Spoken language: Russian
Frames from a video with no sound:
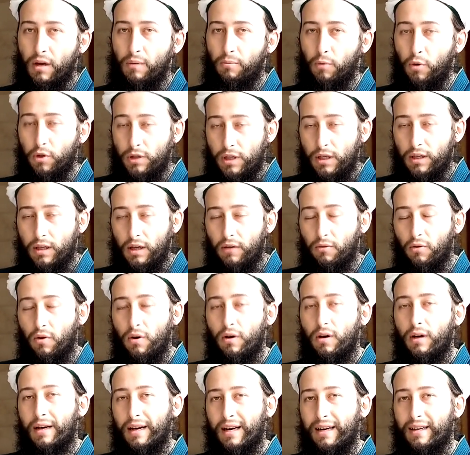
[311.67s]
после того,
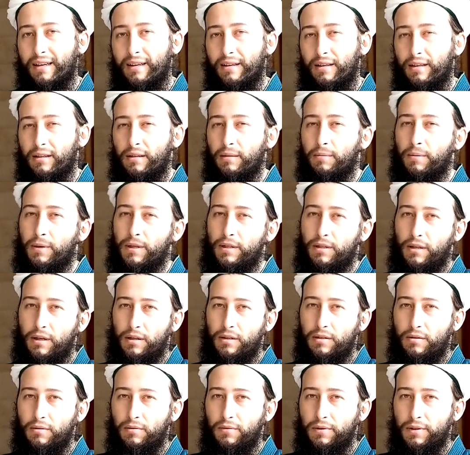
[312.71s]
как это
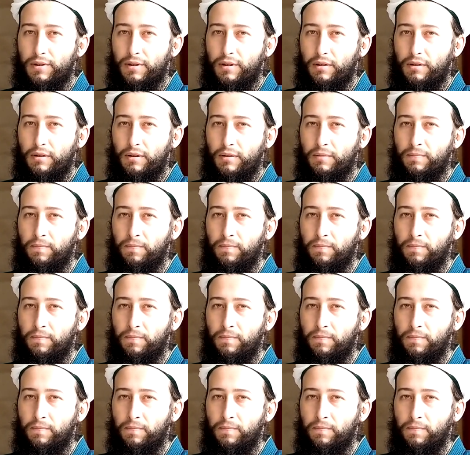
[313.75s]
пространство возникло.